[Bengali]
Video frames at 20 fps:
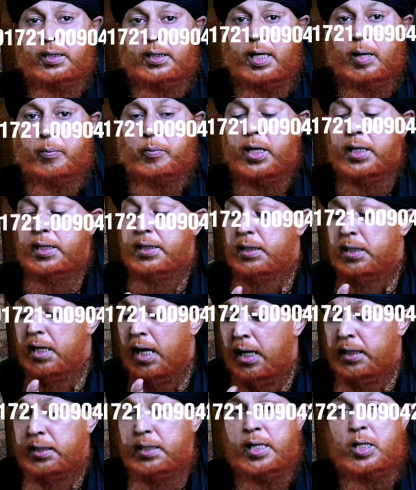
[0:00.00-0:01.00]
কাছে আমরা
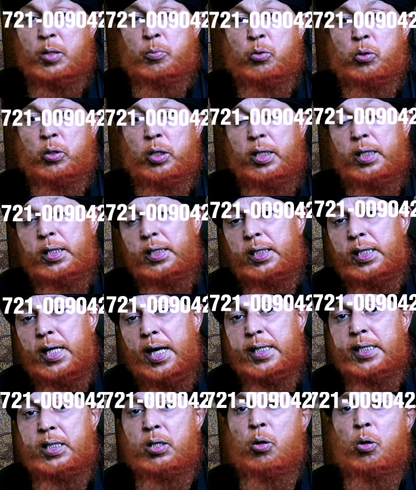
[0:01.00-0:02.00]
যা চাইব
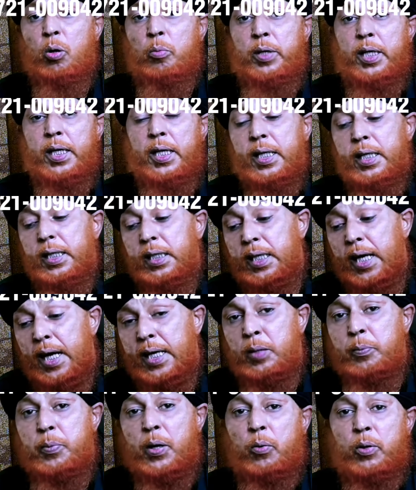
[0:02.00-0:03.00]
তাই হবে
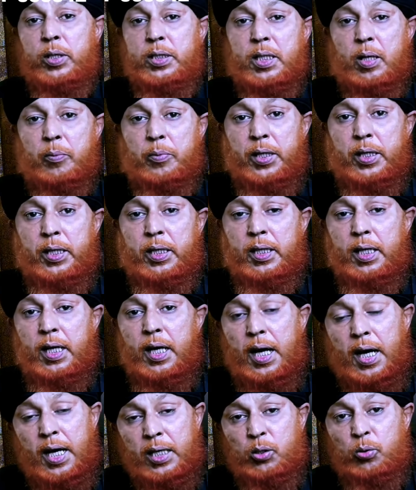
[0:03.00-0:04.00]
তাই পাওয়া যাবে
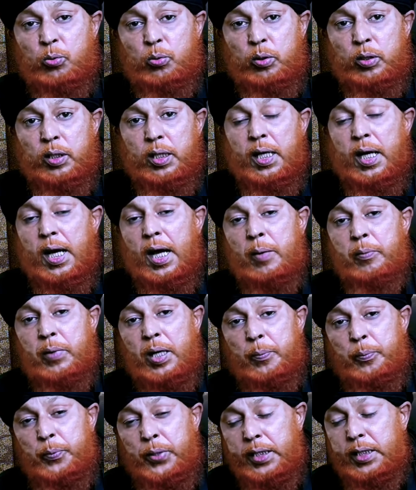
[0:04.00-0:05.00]
আসুন
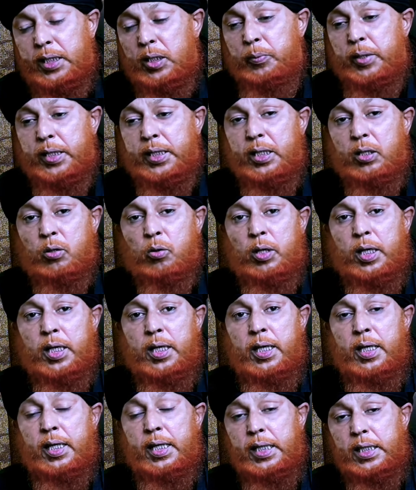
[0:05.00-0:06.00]
আমরা বেশি বেশি করে
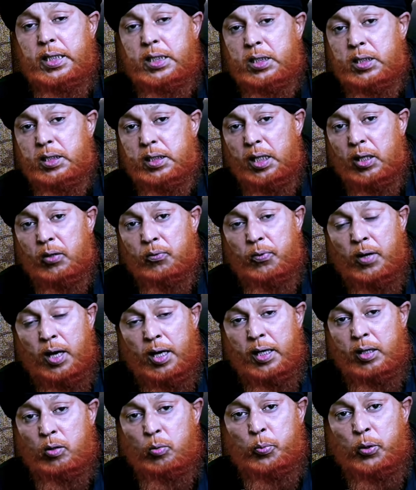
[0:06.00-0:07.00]

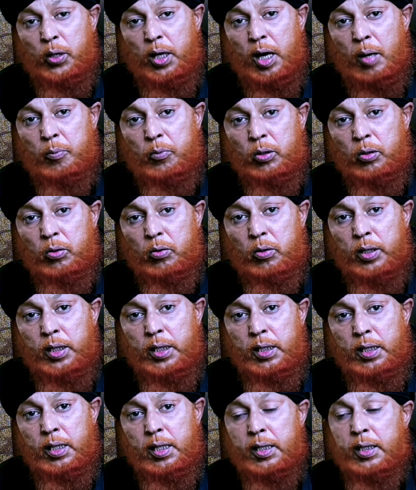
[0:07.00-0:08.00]
ইস্তেকফারের উপরে আমল
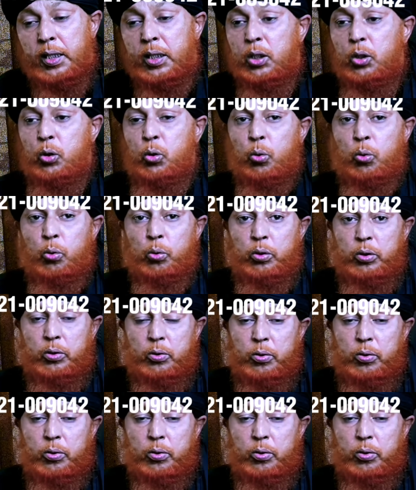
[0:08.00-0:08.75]
করি দুরুদ